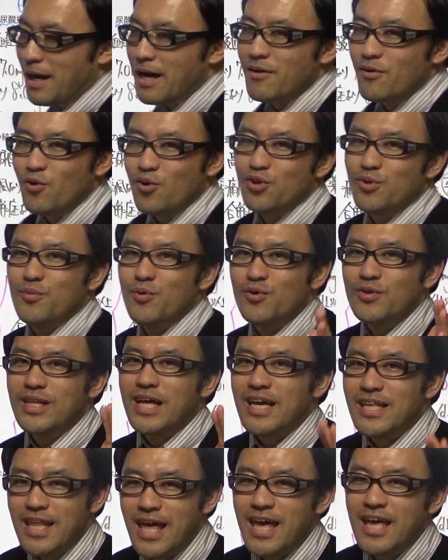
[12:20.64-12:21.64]
ばこの問
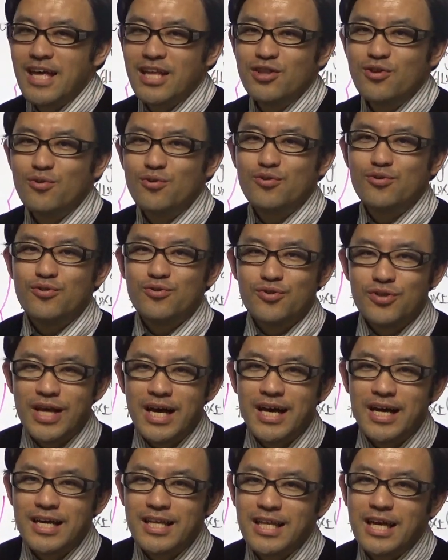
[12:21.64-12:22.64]
題でどういうふうな